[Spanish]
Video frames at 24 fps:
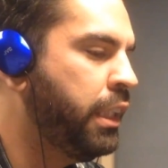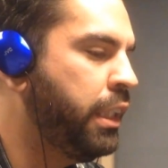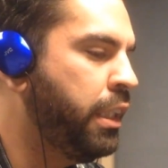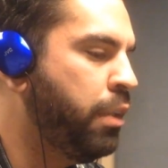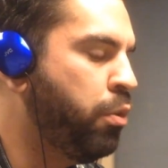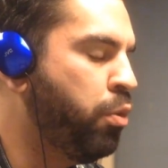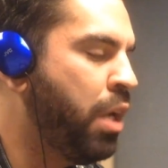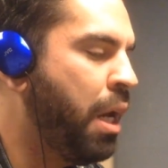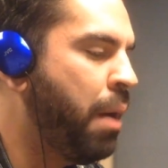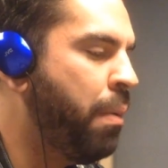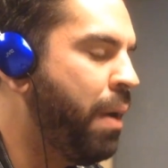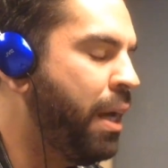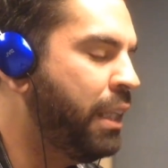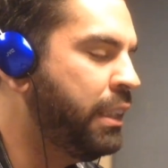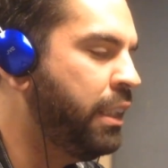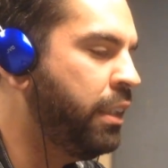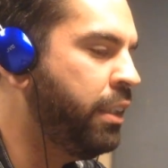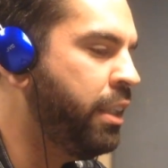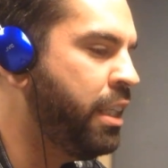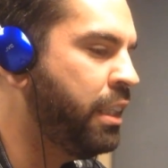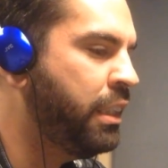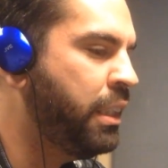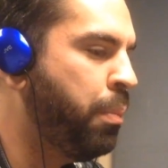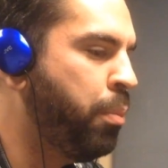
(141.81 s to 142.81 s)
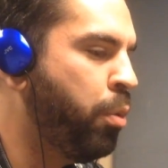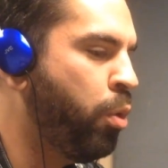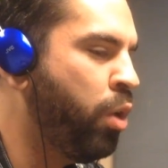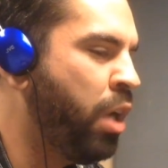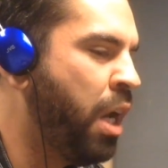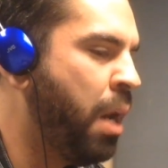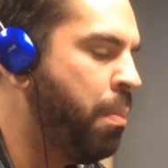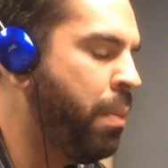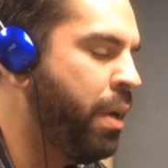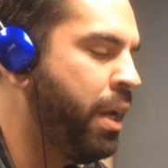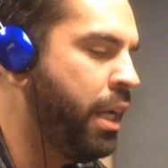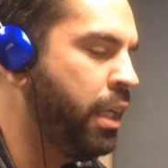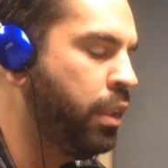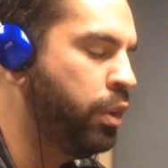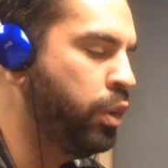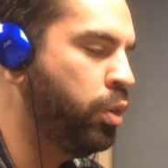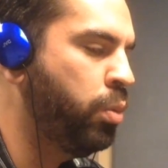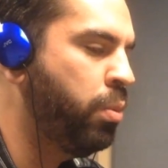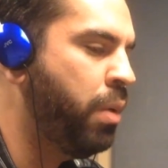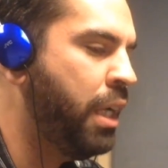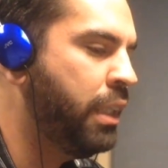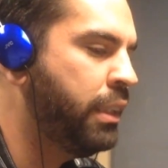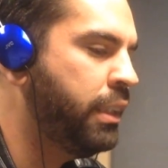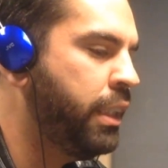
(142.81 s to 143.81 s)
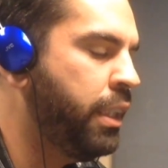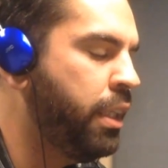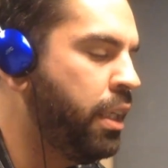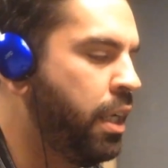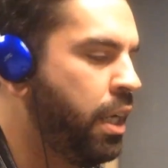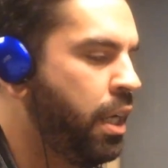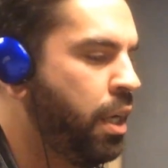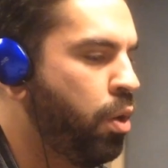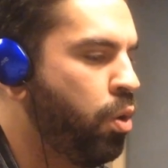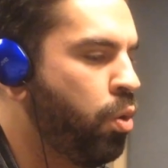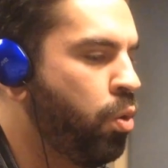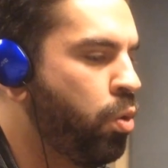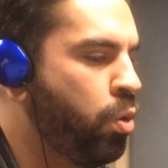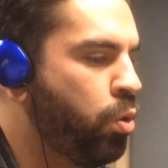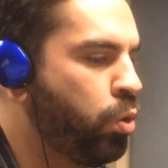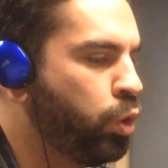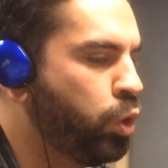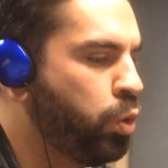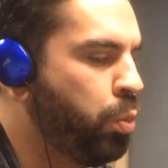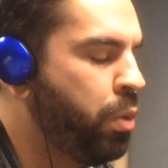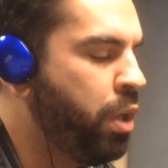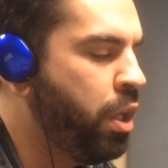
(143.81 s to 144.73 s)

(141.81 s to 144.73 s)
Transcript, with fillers: para que en esa manera podrán competir con Uber.